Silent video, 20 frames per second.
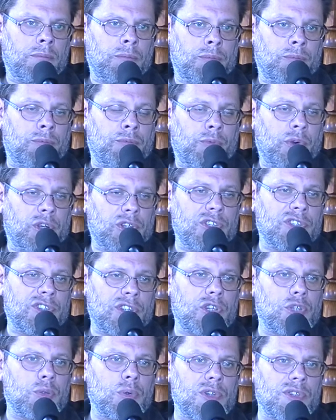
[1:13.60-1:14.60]
właśnie
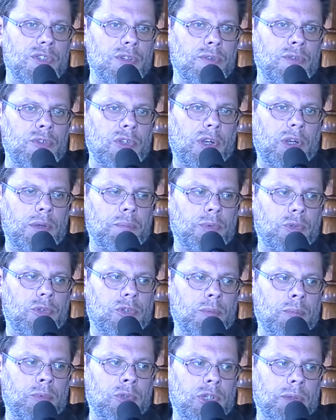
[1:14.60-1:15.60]
stracił rysownika i
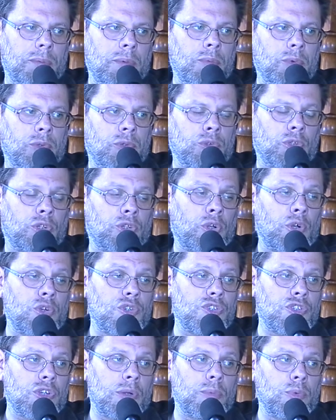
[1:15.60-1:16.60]
potrzebuje, żeby mu
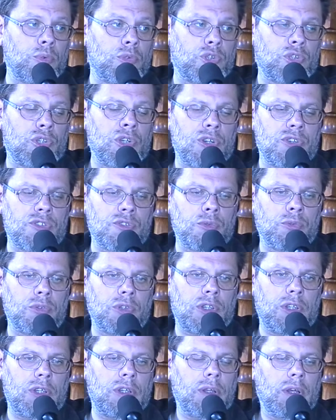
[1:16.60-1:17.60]
ktoś zrobił trzy
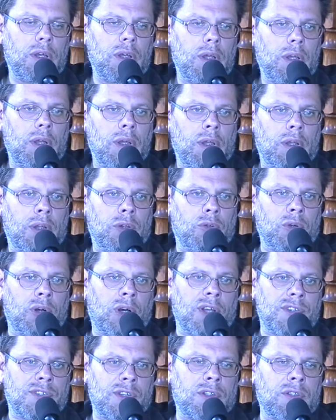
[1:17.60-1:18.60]
rysunki do
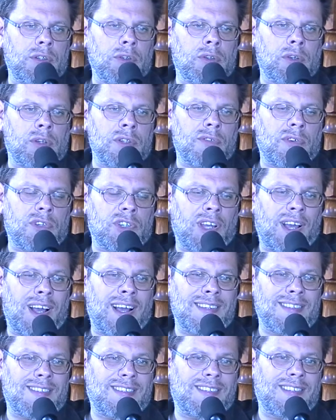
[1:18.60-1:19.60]
gazety, która nazywa się
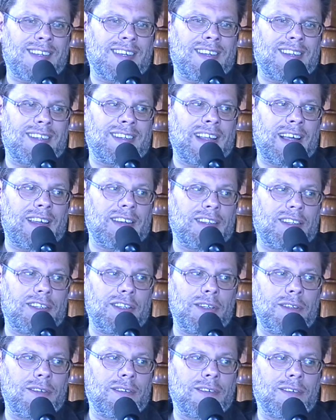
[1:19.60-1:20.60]
As
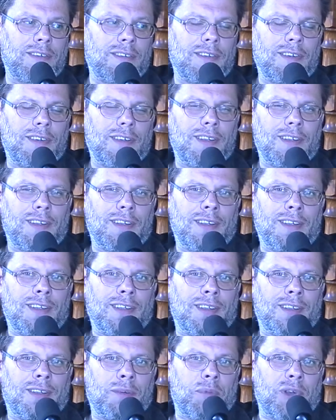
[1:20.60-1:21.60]
Sekretarki,
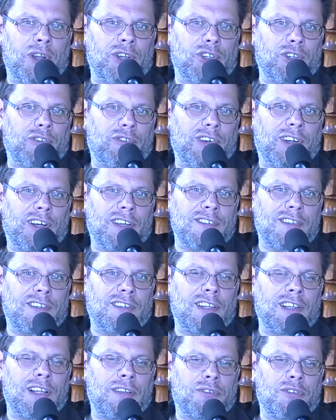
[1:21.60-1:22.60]
branżowa
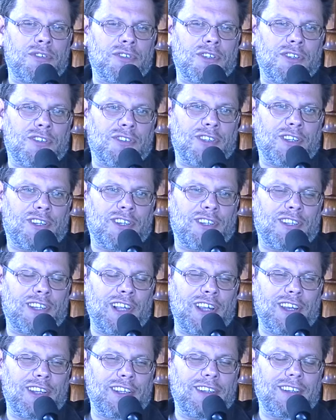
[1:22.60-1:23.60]
gazeta dla wszystkich
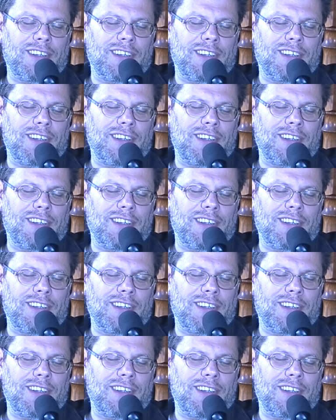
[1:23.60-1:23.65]
sekretarek.